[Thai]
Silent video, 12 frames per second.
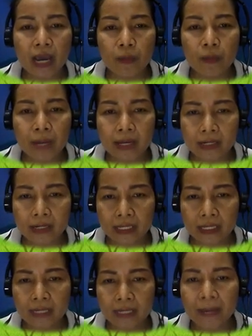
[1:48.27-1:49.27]
ปริ
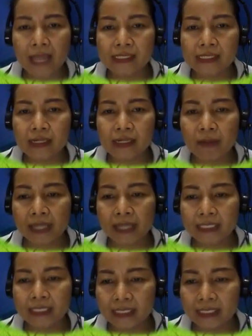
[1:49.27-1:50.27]
นิพาน ซึ่งก็หมาย
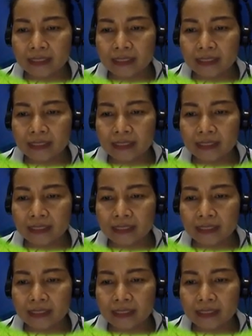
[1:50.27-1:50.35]
ถึง